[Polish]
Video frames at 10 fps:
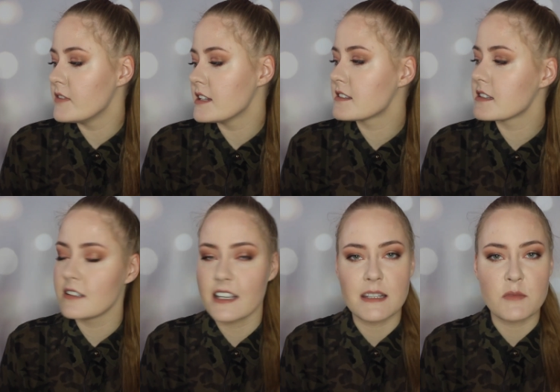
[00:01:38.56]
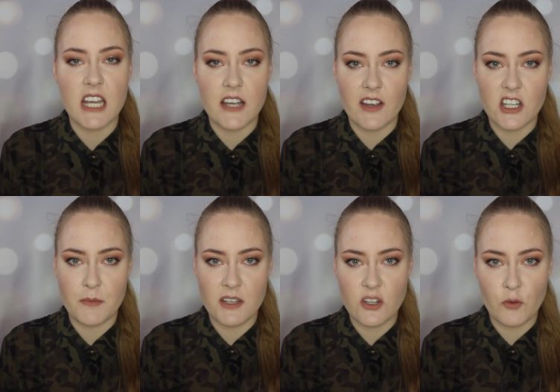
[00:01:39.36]
więc y, jestem ciekawa, jak
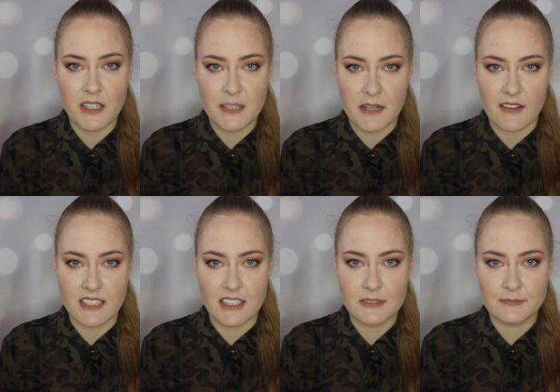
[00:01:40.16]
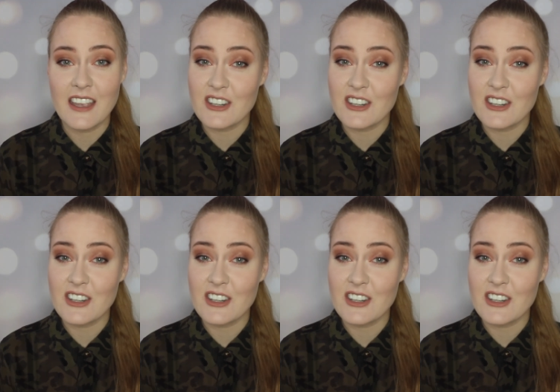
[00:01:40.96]
się będzie u mnie sprawdzać.